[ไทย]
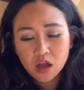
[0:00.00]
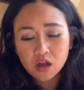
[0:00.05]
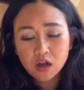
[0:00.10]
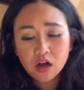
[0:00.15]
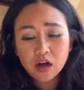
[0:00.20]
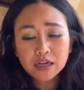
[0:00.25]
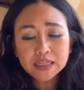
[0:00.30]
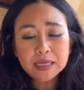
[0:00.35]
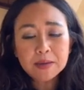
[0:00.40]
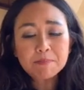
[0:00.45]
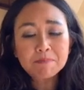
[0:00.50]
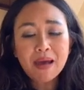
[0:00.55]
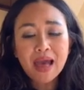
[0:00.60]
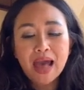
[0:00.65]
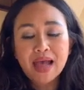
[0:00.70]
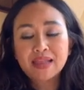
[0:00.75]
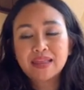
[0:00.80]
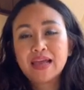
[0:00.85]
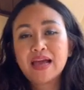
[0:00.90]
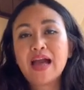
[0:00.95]
ข้อที่แป
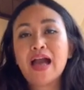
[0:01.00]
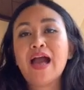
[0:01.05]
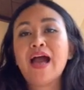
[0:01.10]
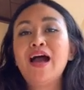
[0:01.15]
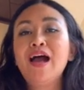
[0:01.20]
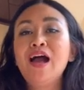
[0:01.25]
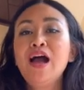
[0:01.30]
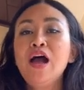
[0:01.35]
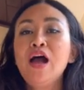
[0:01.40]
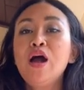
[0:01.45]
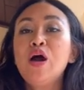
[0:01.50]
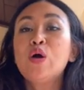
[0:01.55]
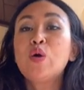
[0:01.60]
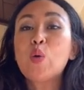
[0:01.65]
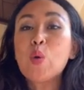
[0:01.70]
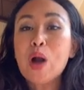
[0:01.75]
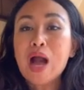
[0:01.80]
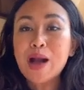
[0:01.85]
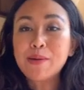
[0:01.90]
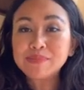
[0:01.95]
ดนะคะ
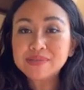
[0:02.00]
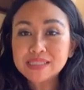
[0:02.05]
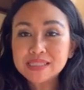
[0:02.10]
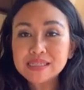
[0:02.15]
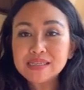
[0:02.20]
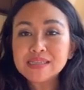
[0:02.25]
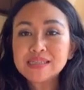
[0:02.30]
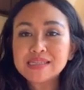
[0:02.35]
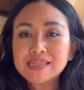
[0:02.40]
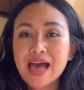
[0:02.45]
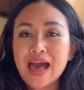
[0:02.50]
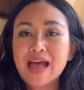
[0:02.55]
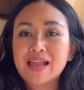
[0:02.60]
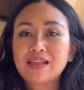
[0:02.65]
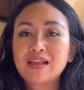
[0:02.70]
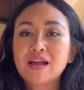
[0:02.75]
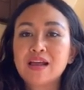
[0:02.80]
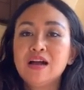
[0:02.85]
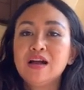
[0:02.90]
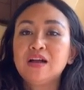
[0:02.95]
ความซื่อสัต
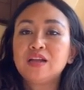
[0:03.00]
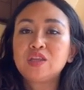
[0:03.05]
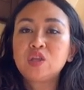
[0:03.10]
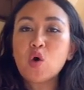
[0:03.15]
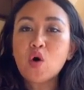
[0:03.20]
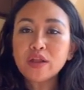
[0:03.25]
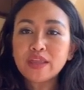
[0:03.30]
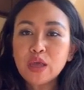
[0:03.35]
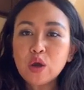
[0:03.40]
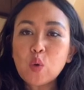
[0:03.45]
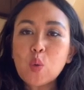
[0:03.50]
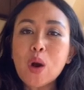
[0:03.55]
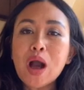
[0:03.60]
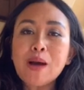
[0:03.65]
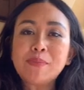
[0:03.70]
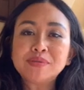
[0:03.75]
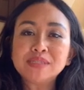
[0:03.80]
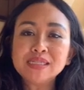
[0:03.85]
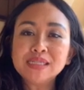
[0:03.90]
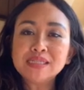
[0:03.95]
ย์โดยที่ความ
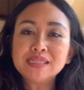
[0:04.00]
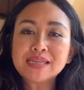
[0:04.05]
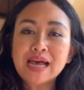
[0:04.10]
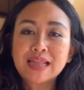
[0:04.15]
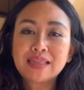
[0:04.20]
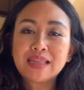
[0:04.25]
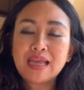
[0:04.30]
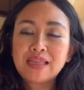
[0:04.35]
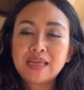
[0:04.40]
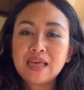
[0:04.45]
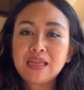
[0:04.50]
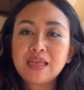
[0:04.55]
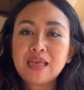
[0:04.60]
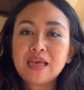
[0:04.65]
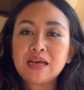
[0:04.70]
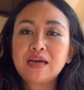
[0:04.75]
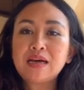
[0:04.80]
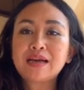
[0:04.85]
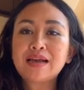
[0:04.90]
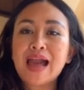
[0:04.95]
ซื่อสัตย์ในที่นี้
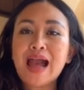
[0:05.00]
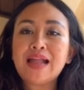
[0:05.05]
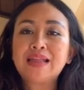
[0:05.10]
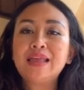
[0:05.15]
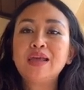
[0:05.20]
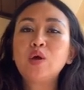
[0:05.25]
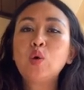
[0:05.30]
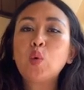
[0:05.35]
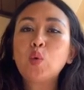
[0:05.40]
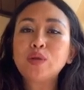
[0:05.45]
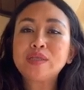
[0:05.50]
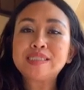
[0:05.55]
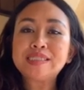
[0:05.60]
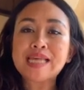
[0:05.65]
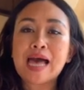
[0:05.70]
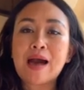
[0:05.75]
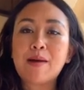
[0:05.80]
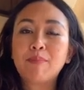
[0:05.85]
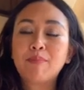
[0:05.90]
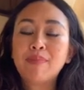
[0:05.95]
คือการที่คุณ
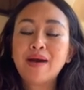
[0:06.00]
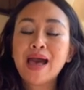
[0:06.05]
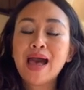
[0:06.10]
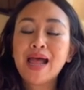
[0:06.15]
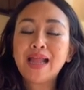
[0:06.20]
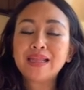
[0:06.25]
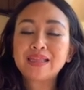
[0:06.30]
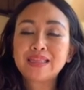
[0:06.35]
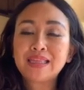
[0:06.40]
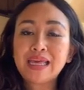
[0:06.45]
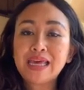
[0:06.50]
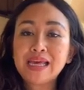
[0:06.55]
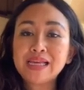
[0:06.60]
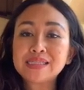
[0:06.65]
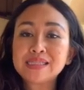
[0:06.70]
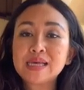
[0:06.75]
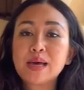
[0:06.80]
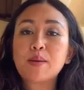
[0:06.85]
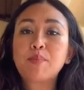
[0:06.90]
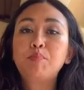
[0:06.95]
สามารถที่
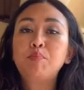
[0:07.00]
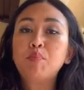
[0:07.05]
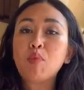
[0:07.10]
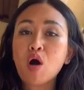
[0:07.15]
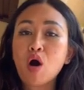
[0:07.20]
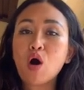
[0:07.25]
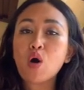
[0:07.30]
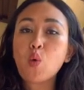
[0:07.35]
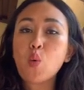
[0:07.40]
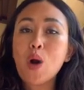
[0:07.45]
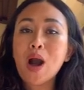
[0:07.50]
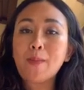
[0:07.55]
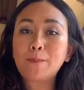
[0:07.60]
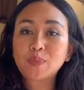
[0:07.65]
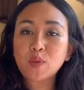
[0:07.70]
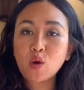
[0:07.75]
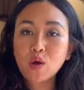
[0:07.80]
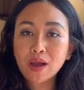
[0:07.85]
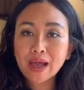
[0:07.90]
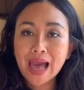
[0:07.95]
จะบอกความ
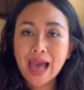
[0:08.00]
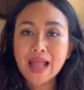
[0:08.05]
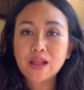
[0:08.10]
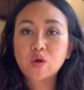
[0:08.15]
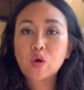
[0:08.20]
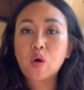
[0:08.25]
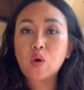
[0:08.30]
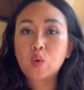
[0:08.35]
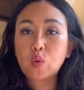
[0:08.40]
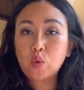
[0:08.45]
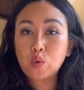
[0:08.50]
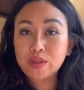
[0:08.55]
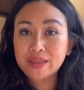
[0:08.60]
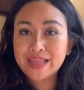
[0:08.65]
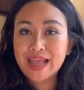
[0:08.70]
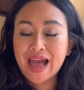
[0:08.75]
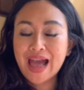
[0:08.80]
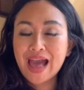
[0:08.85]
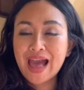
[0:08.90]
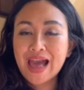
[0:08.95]
ต้องการของคุณ
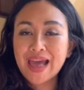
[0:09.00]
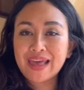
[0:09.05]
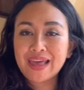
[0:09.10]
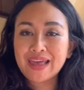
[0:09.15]
ได้